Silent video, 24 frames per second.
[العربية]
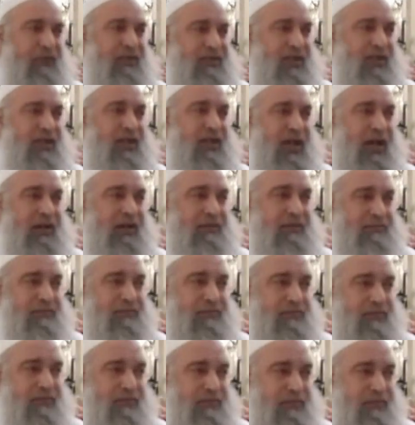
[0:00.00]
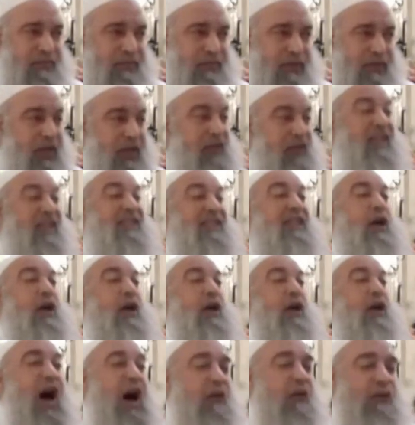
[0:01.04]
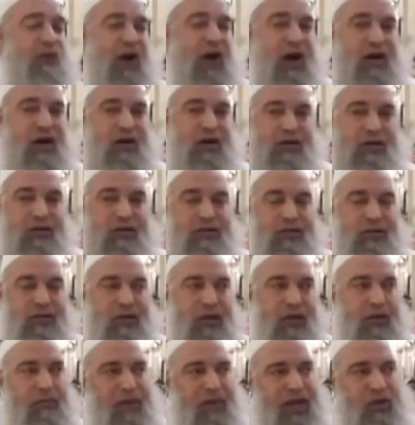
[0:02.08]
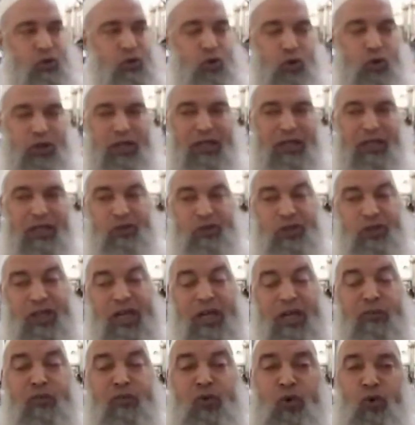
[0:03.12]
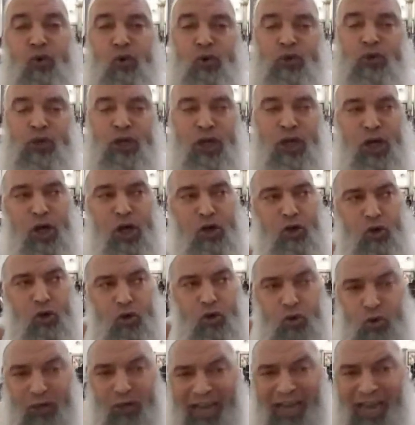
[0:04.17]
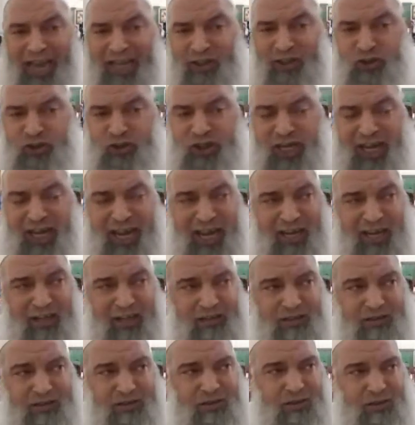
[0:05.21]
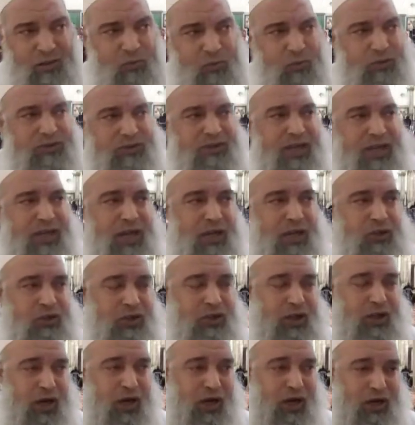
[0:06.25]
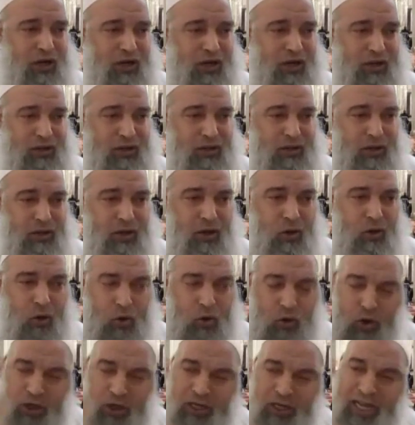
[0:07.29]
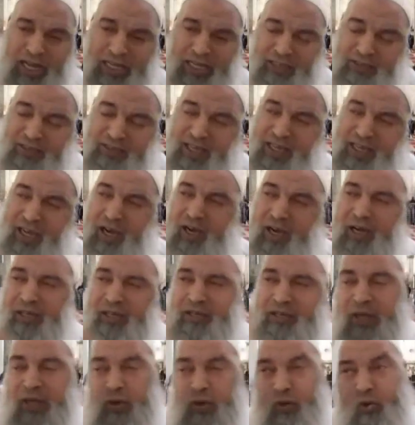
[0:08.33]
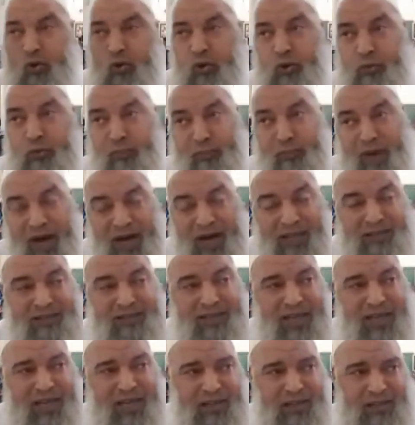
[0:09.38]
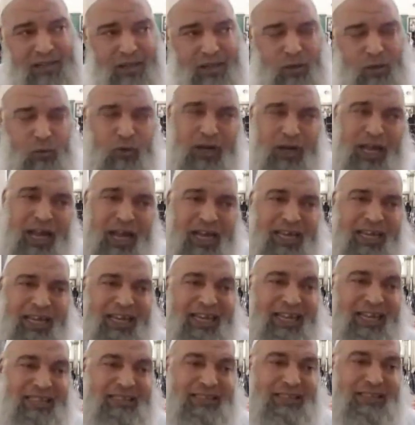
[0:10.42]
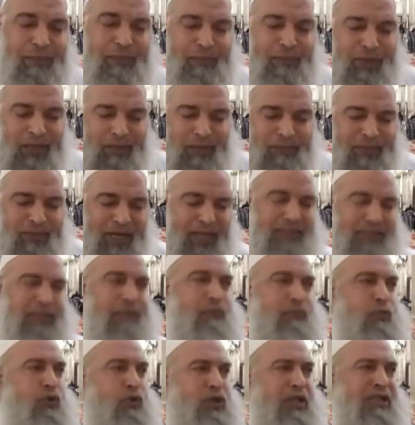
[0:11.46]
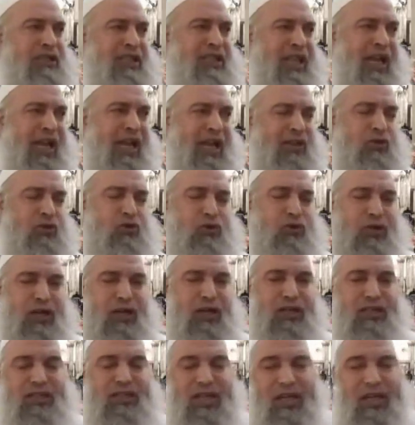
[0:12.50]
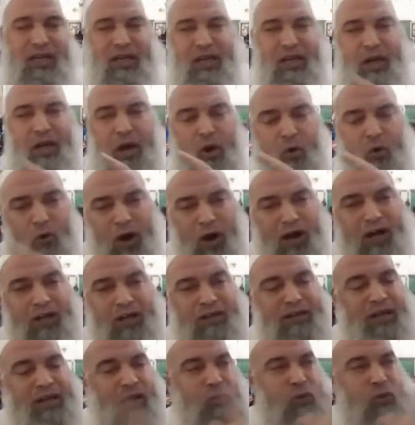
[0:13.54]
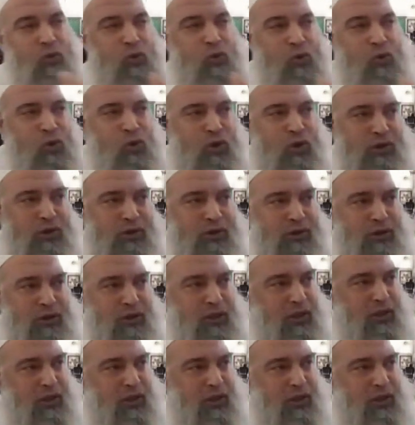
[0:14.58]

في صيحة تتوافق مع الدخان عشان هيك بنقول ان الدخان شيء والصيحة شيء آخر وقلنا الصيحة قد تكون ماضية ولكن نستبعد بحسب بنية الآيات القرآنية وقد تكون